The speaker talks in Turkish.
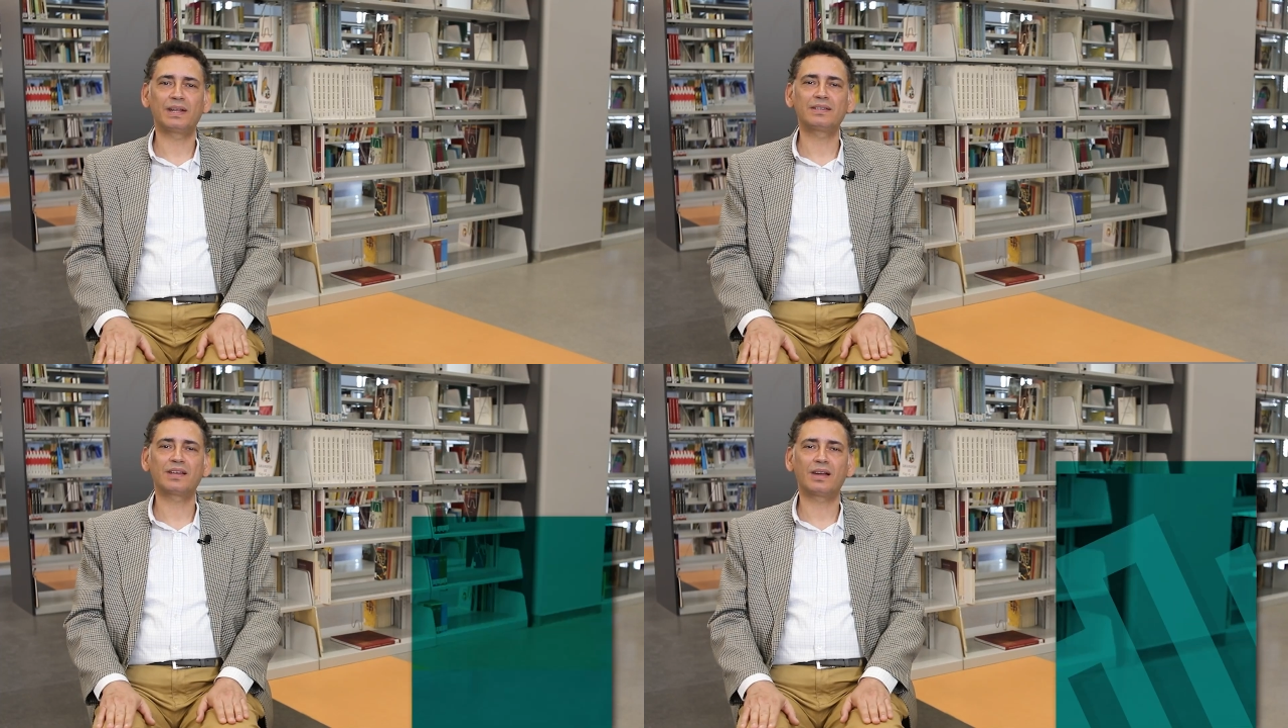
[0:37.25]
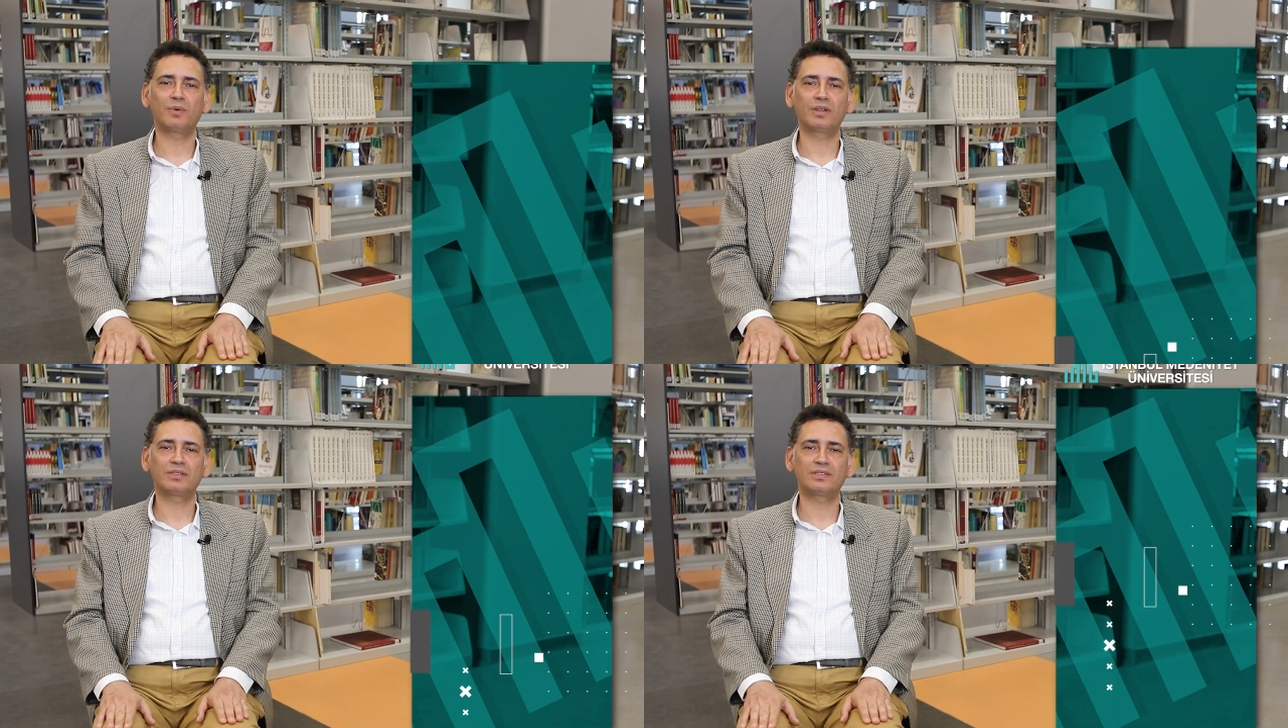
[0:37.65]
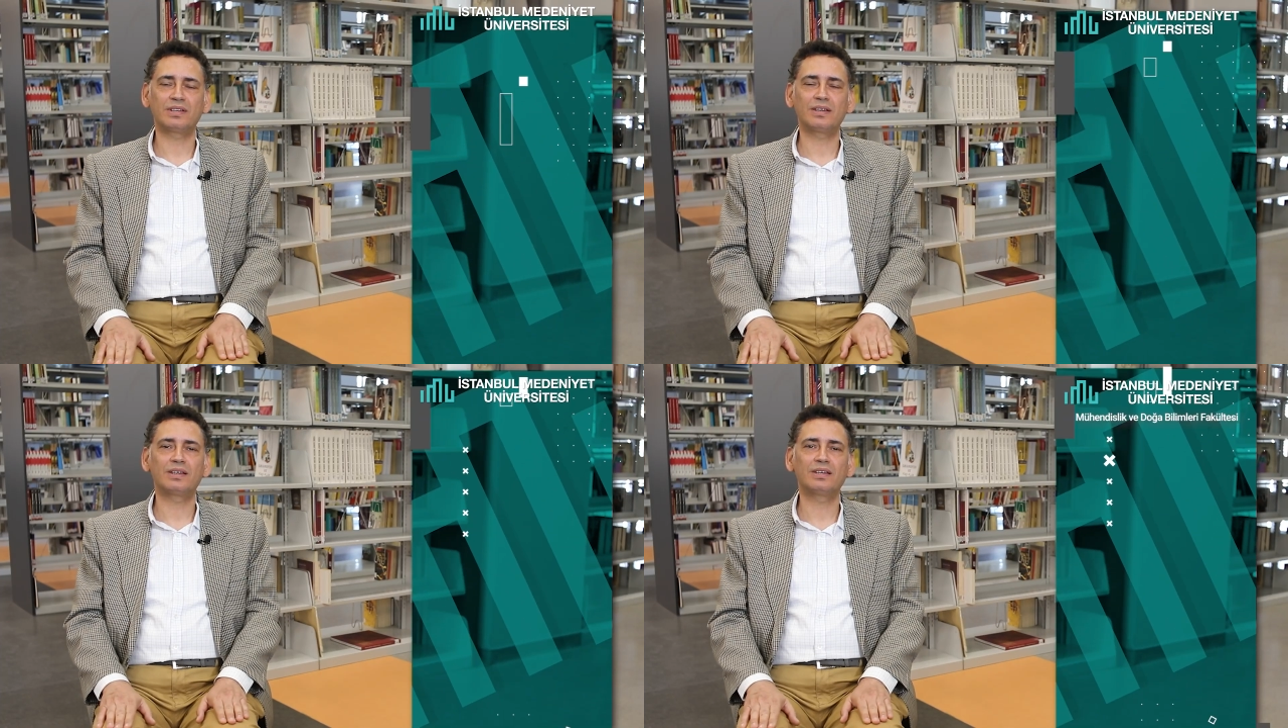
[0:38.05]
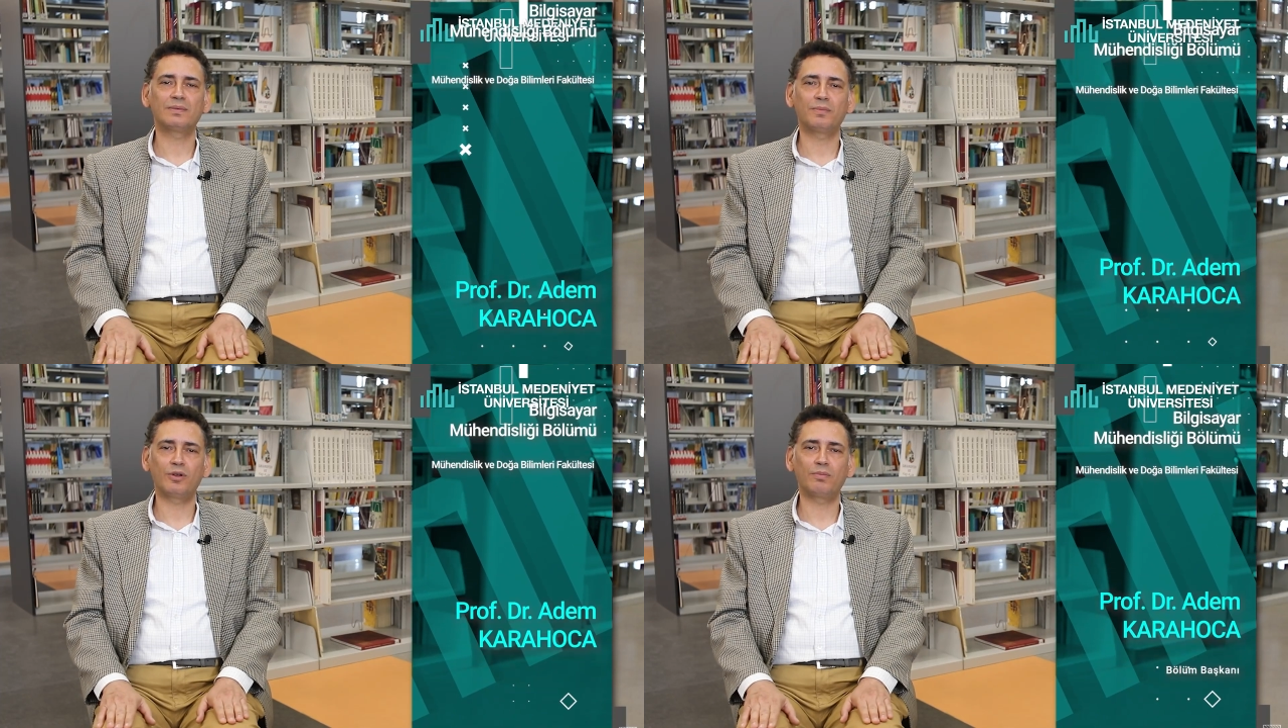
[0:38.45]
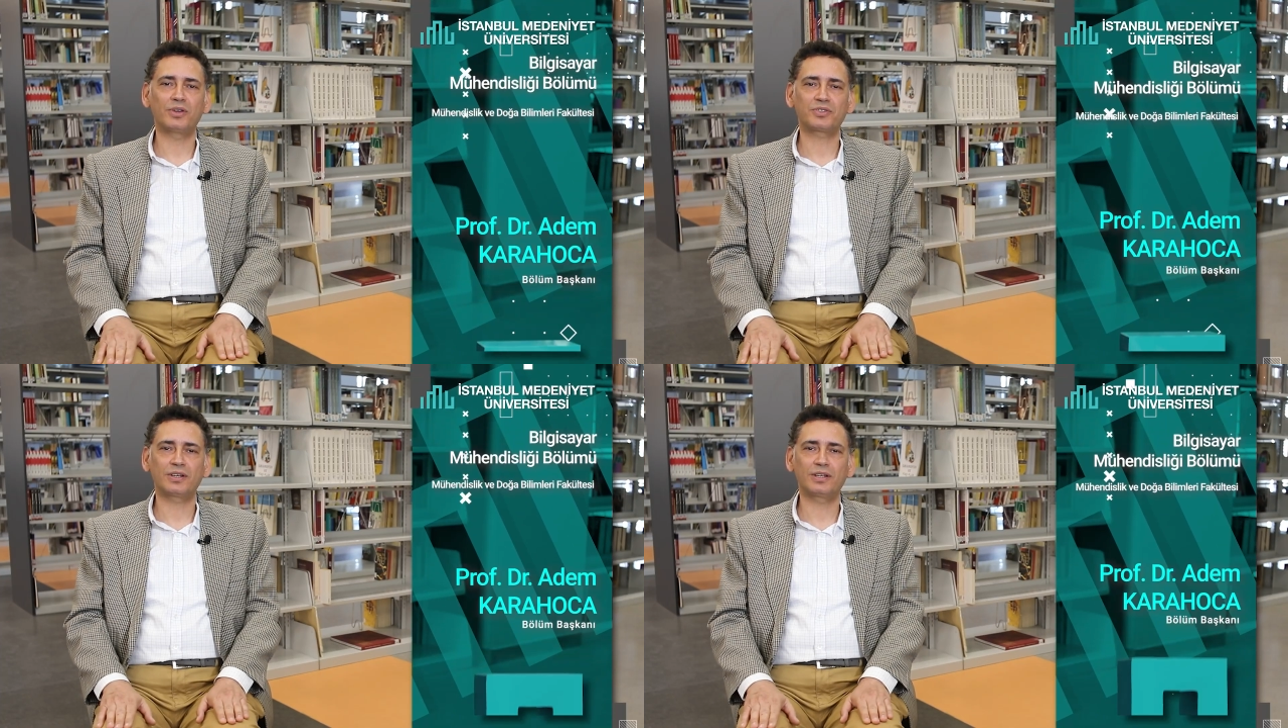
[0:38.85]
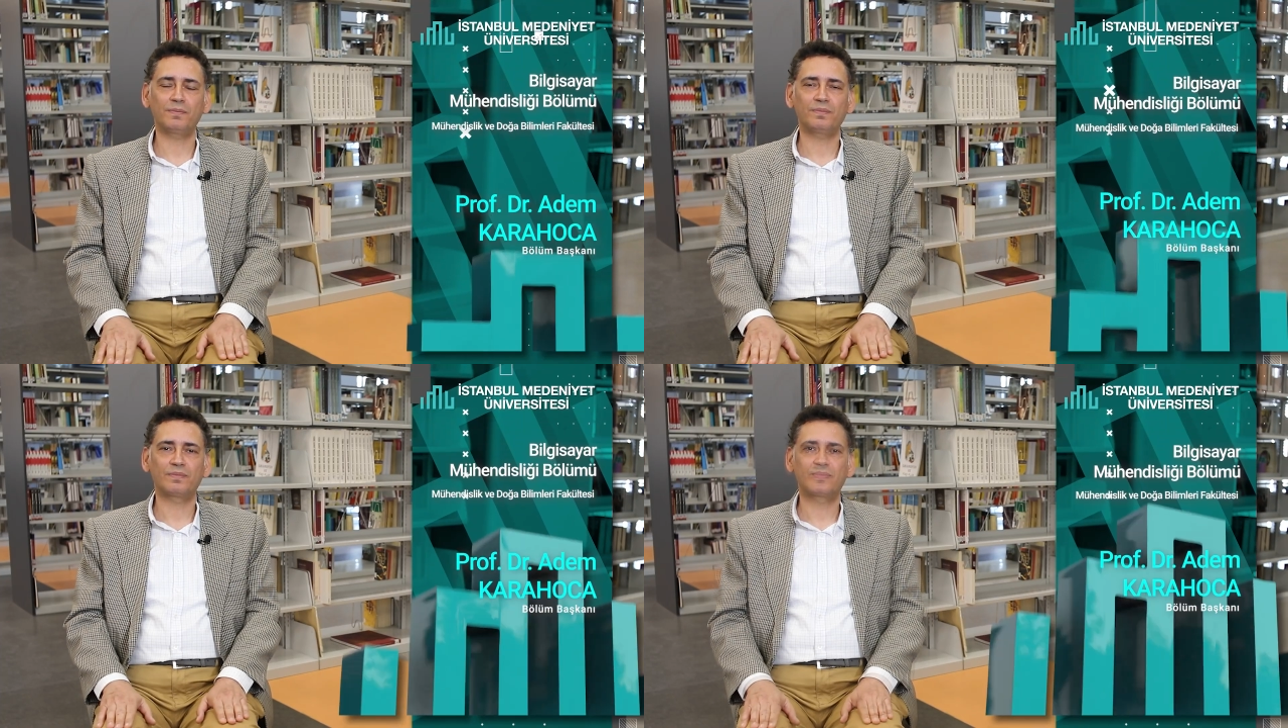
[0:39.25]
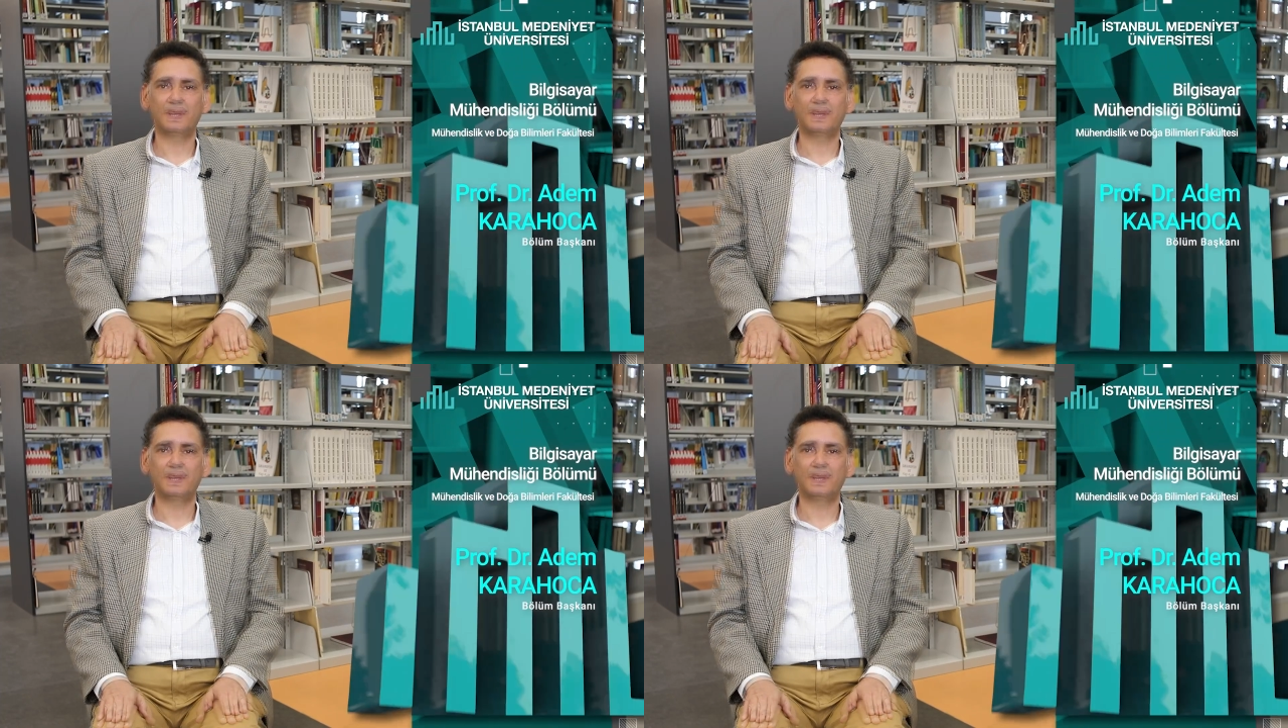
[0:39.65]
Bilgisayar Mühendisliği e, Bölüm Başkanıyım.